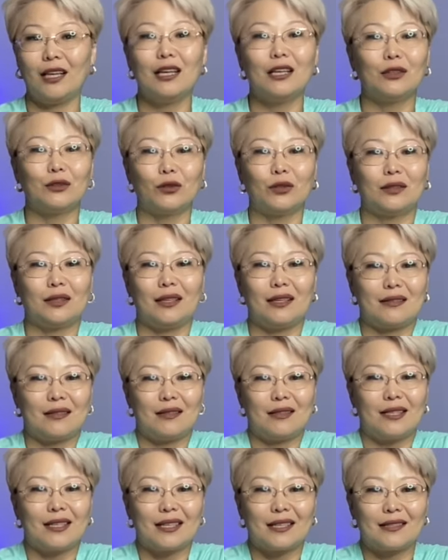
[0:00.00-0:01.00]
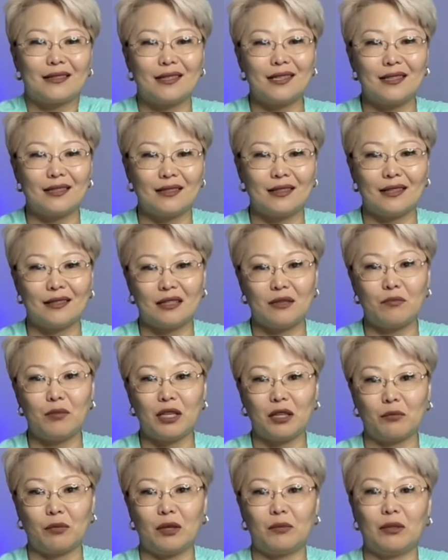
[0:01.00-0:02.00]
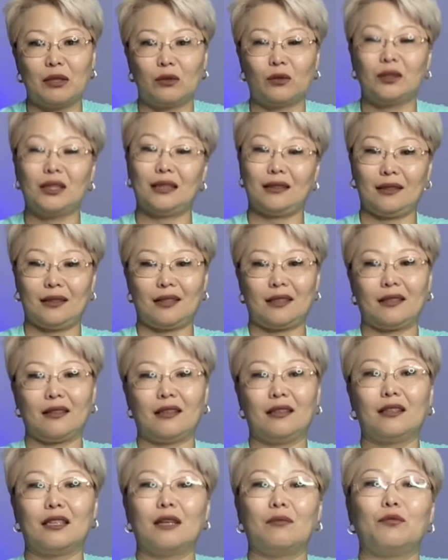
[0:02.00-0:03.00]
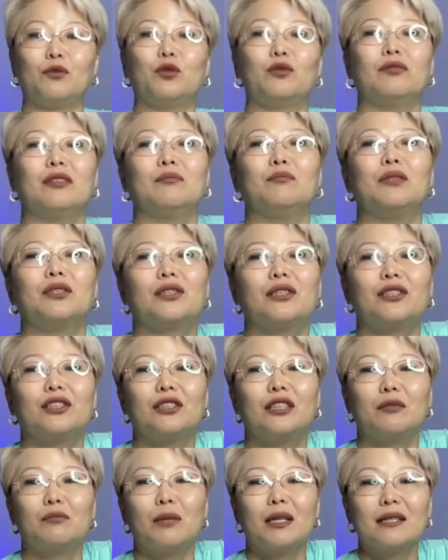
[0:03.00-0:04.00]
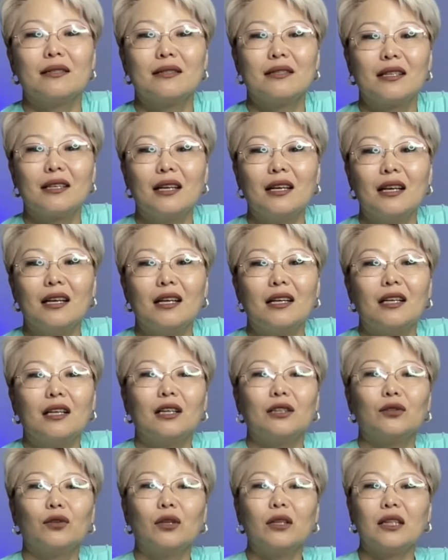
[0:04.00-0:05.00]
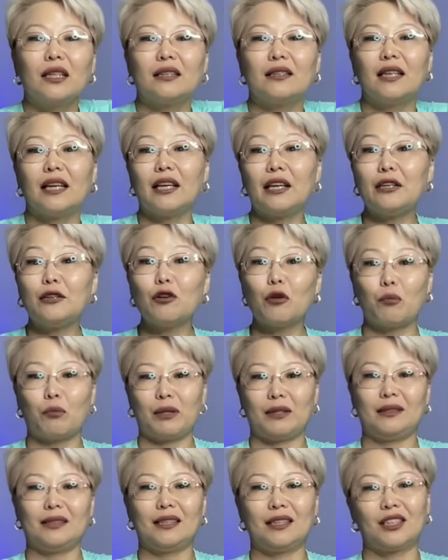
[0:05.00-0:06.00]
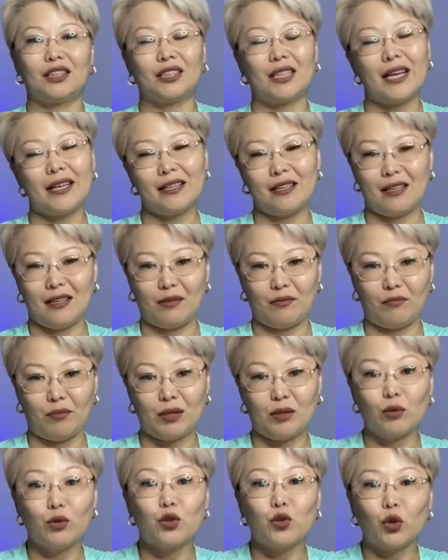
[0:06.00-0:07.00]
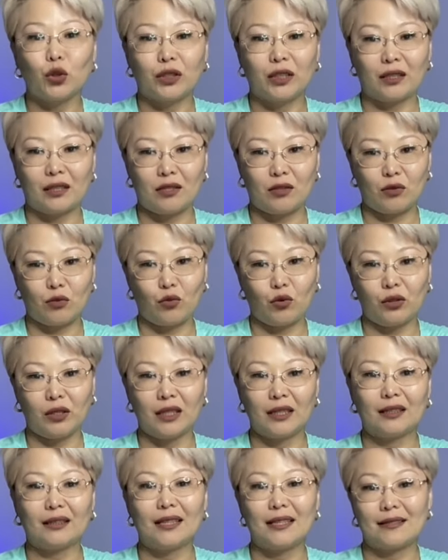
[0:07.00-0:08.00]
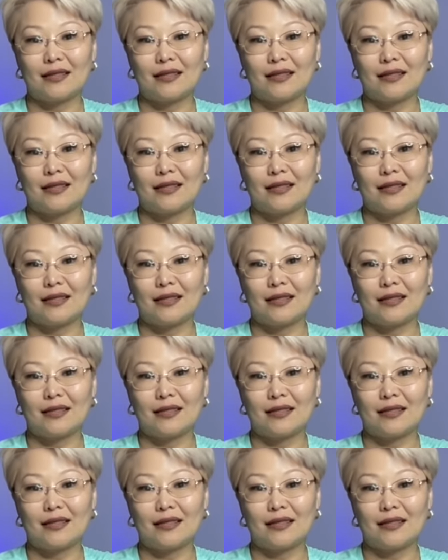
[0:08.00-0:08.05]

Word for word: То есть если нарастить на себе, к примеру, 10 килограмм новой мышечной массы, только на ее поддержание, без учета расхода на